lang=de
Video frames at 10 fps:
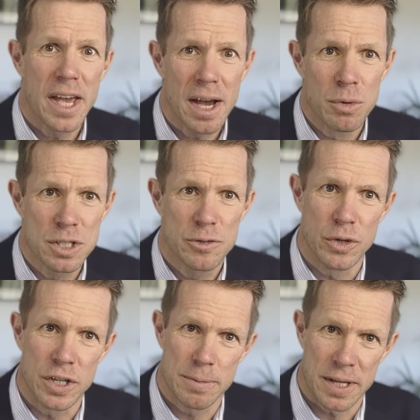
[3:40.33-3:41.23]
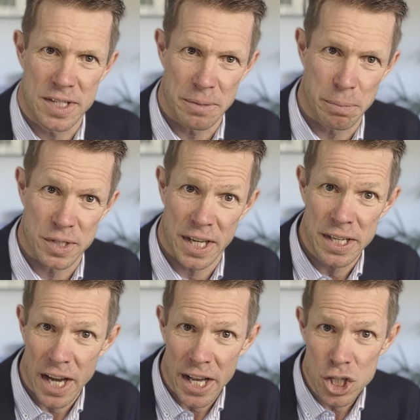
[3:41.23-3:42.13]
Er muss für die
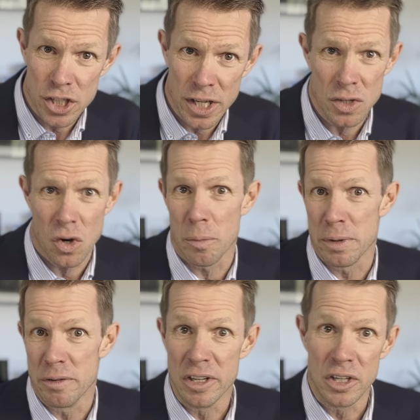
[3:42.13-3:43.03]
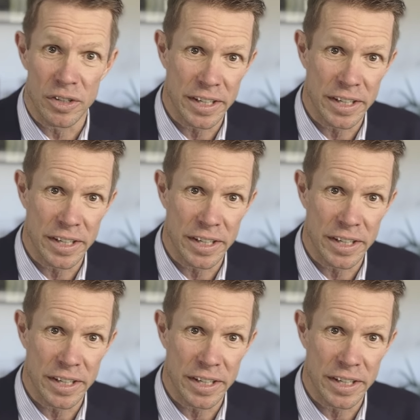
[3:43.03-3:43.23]
20% einstehen, ob er will will oder